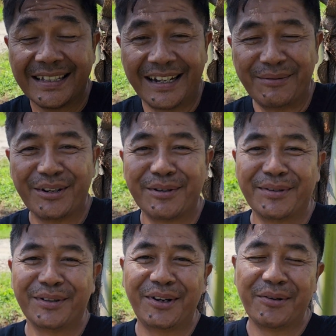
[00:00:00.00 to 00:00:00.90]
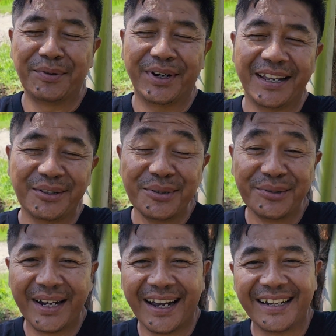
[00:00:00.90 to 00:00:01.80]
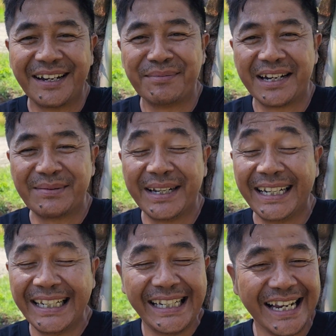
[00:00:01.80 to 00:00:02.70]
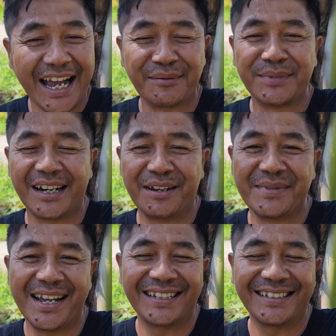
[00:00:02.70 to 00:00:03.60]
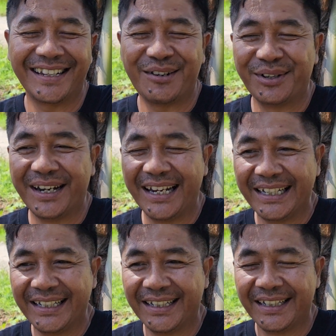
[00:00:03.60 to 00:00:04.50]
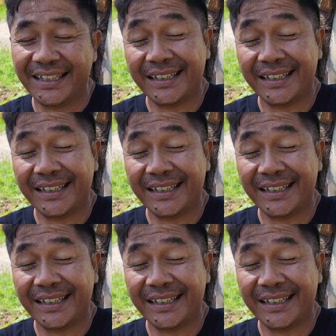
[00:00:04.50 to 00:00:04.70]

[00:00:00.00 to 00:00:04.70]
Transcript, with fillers: Assalamualaikum warahmatullahi wabarakatuh Sudahkah Anda menanam hari ini? Ingat menanamnya secara organik